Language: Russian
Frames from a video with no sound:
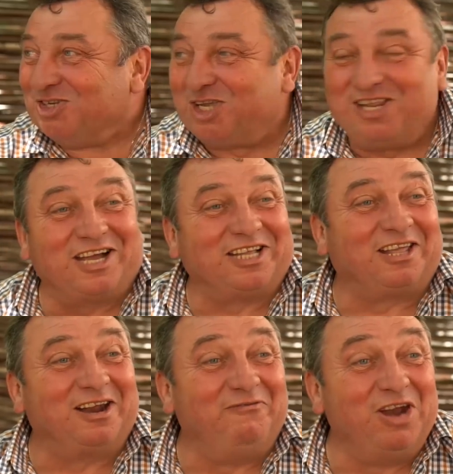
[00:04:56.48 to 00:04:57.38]
Через
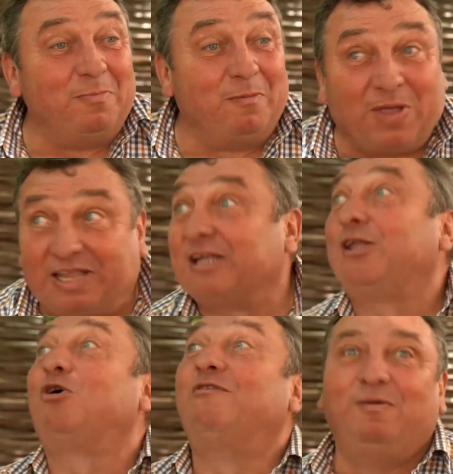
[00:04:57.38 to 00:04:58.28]
некоторое время Петька
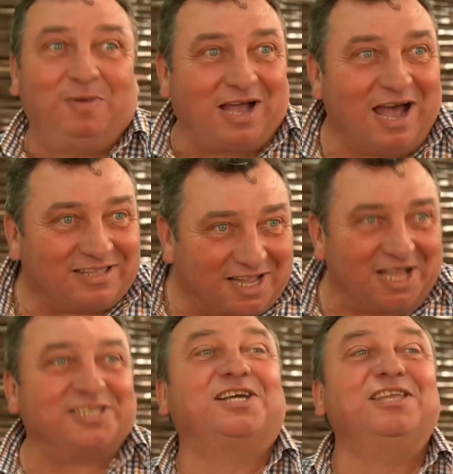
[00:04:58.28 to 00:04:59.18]
такой выбегает,
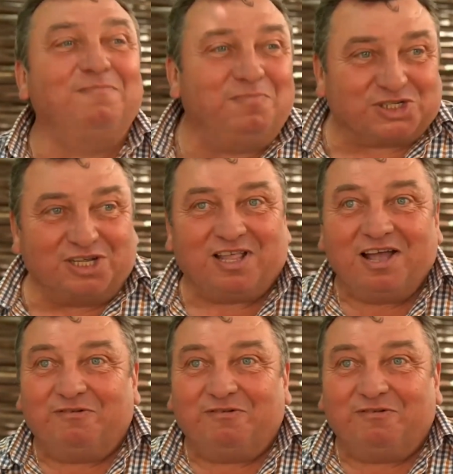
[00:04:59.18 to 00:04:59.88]
она за ним бежит.